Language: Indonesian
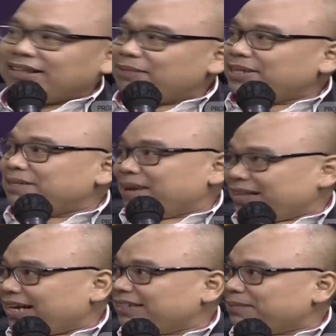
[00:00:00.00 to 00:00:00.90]
nggak bisa
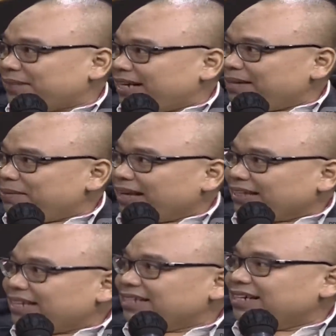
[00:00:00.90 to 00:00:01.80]
dibantahkan kan seperti Anda
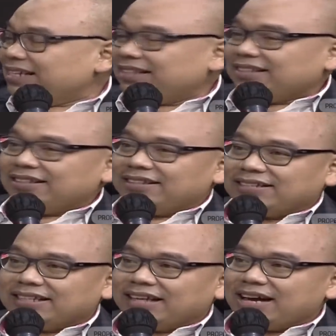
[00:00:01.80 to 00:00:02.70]
bilang tadi kan. Hmm.
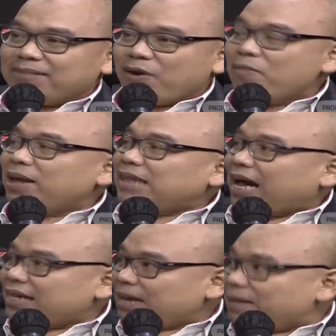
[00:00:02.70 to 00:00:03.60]
Sehingga mau bantah
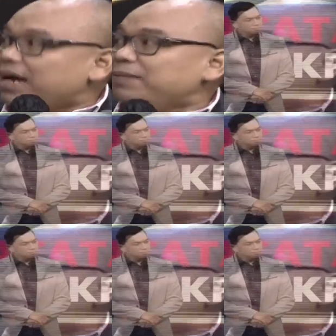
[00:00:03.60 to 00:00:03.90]
kayak apa nggak